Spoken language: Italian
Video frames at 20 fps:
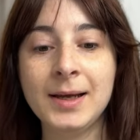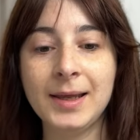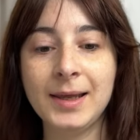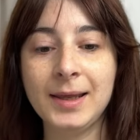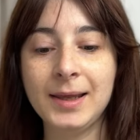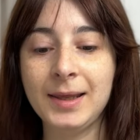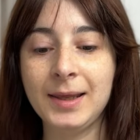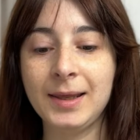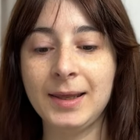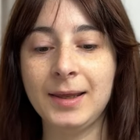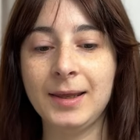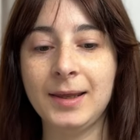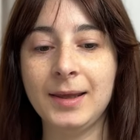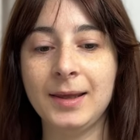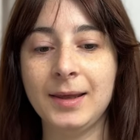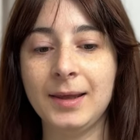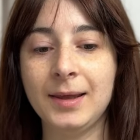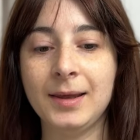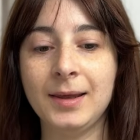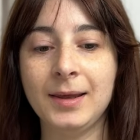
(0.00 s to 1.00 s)

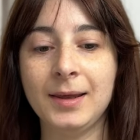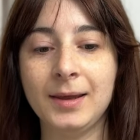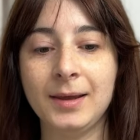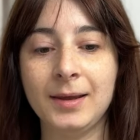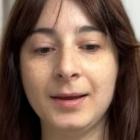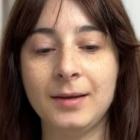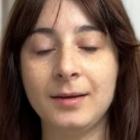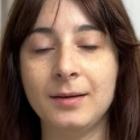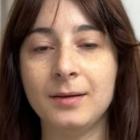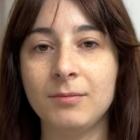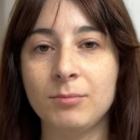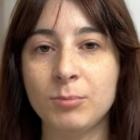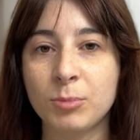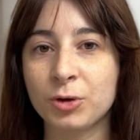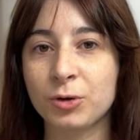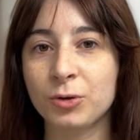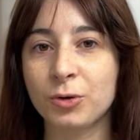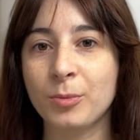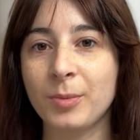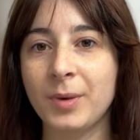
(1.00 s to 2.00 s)
e
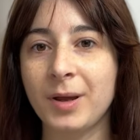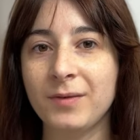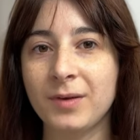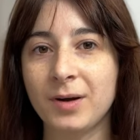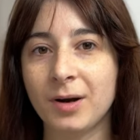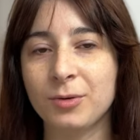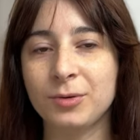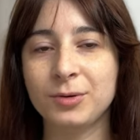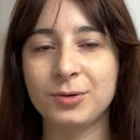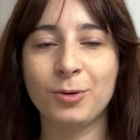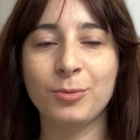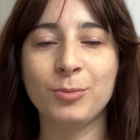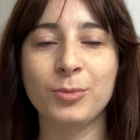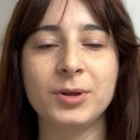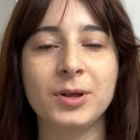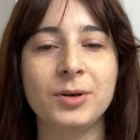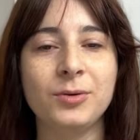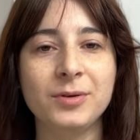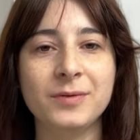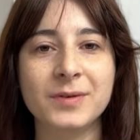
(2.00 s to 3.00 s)
porto con me, vi racconterò un po'
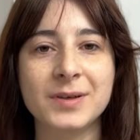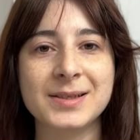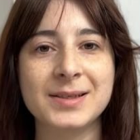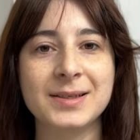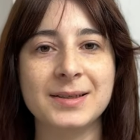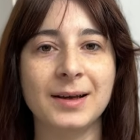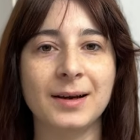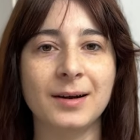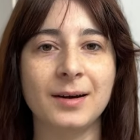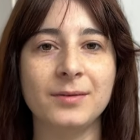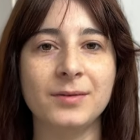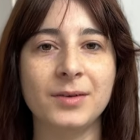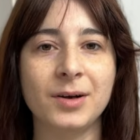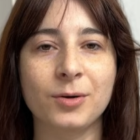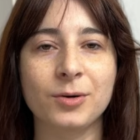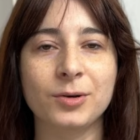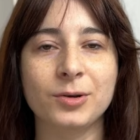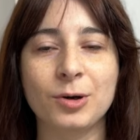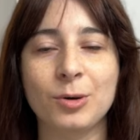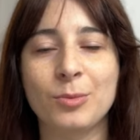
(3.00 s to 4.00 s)
dell'università, vi
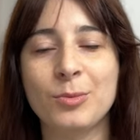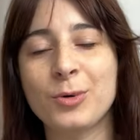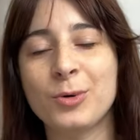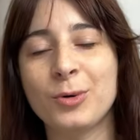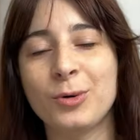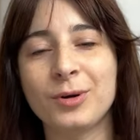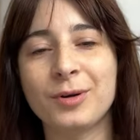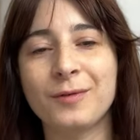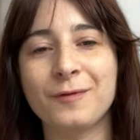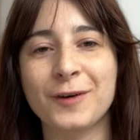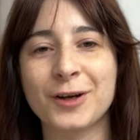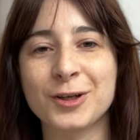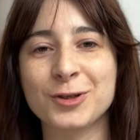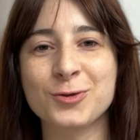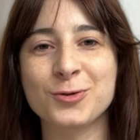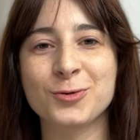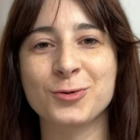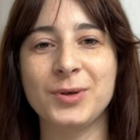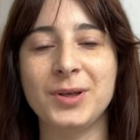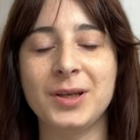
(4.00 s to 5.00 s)
racconterò un po' quello che
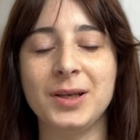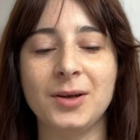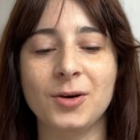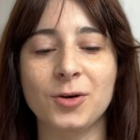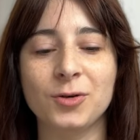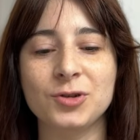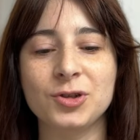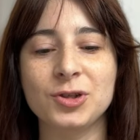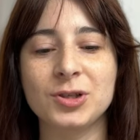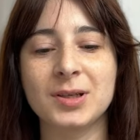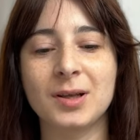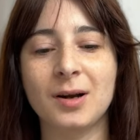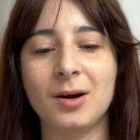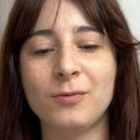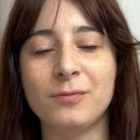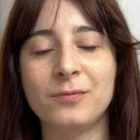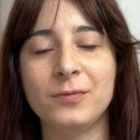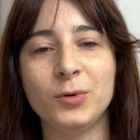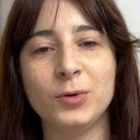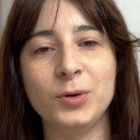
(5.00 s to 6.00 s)
faccio, quindi oggi sarà
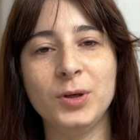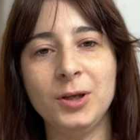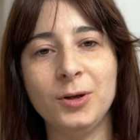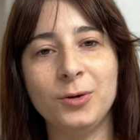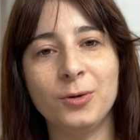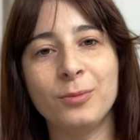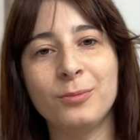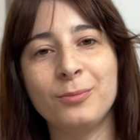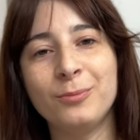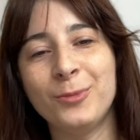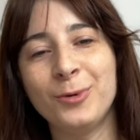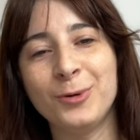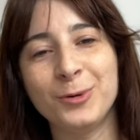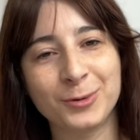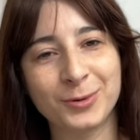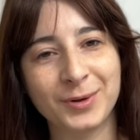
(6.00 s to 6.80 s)
un vloghino molto